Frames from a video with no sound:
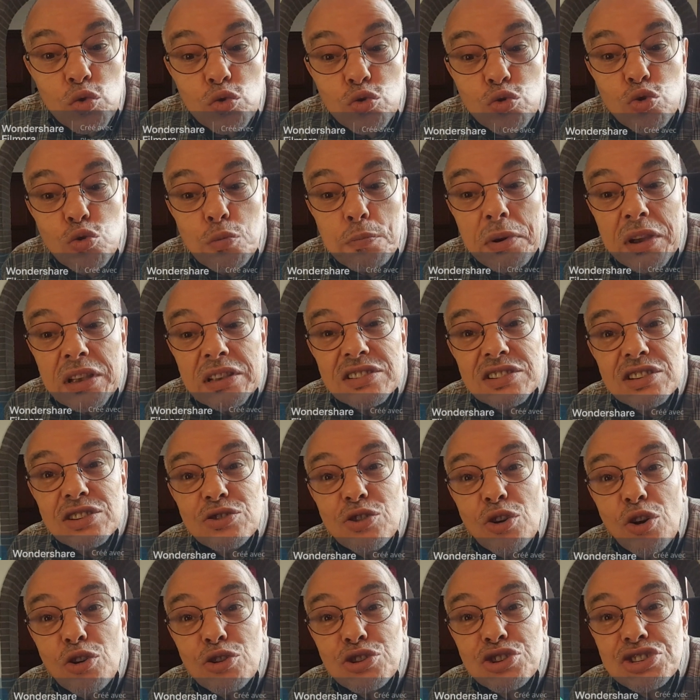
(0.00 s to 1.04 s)
du
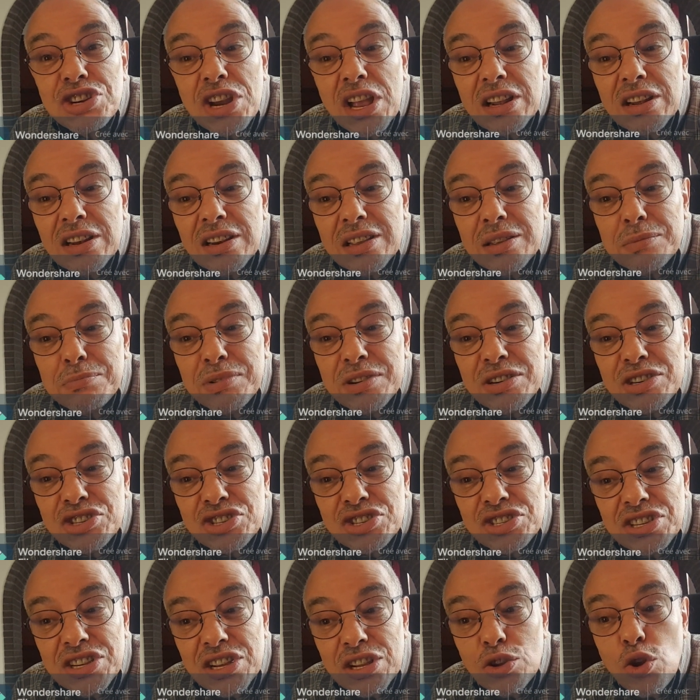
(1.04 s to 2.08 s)
président Chedli
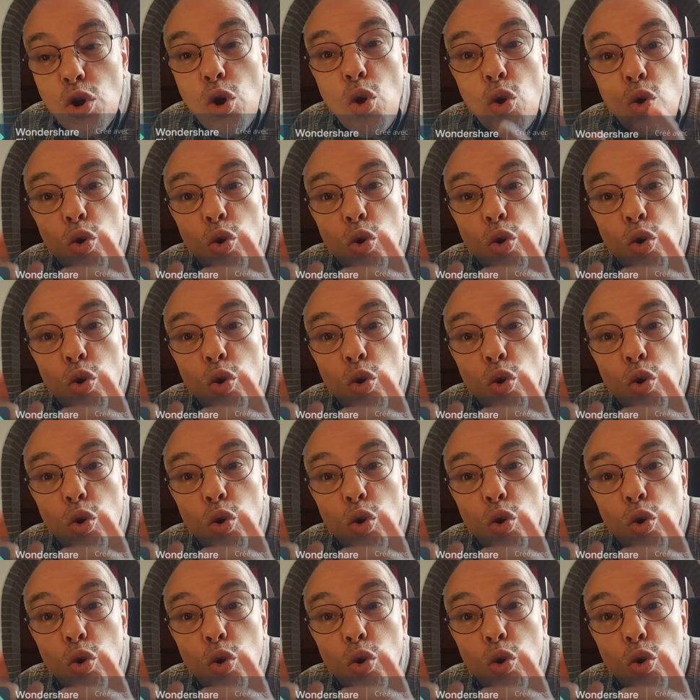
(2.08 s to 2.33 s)
Benjdid